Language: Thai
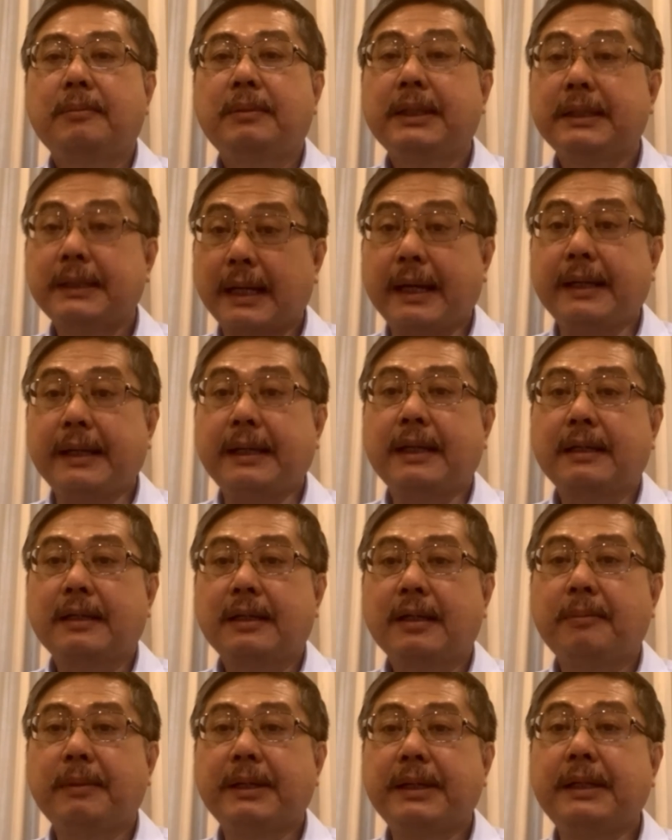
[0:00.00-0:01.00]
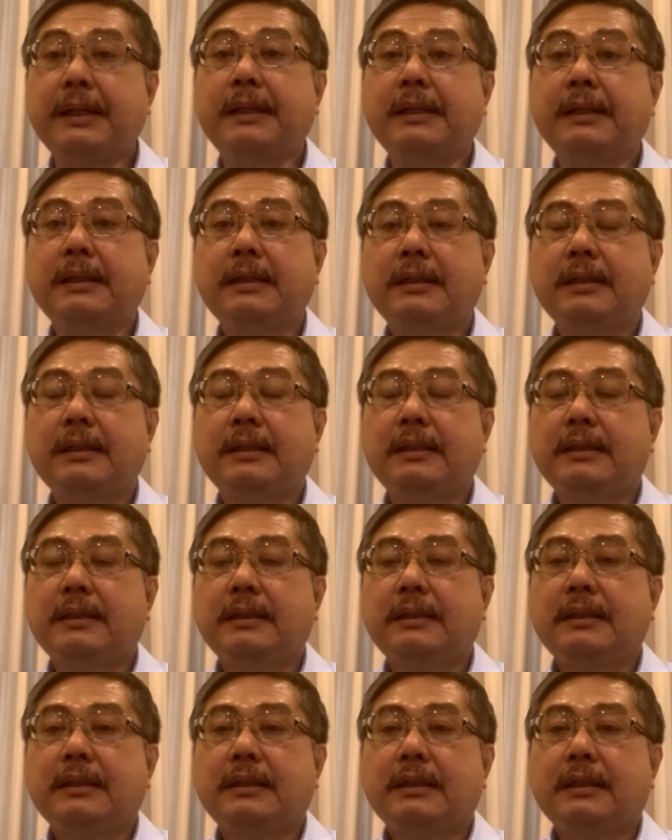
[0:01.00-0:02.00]
เพื่อไทยเนี่ยเข้าไปดึง
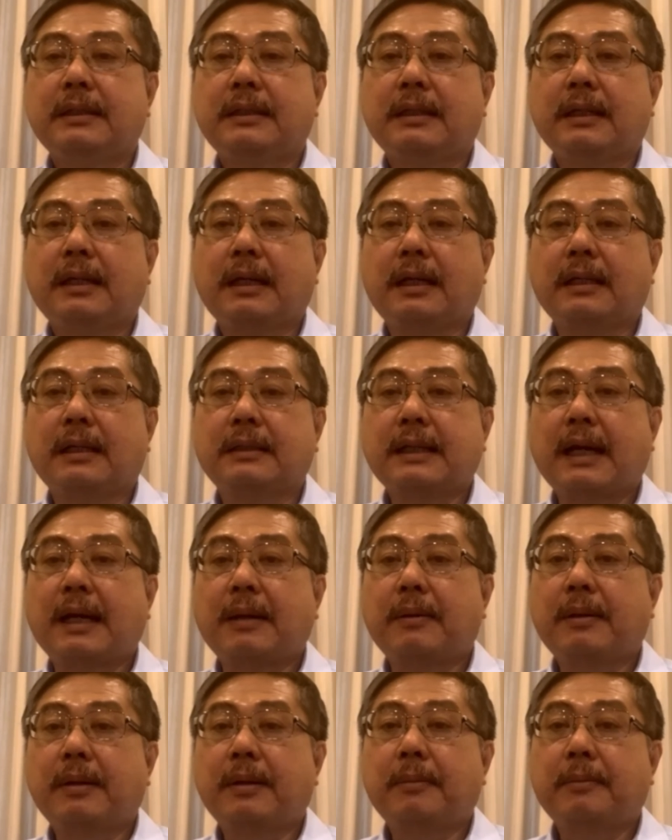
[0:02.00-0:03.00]
ทาง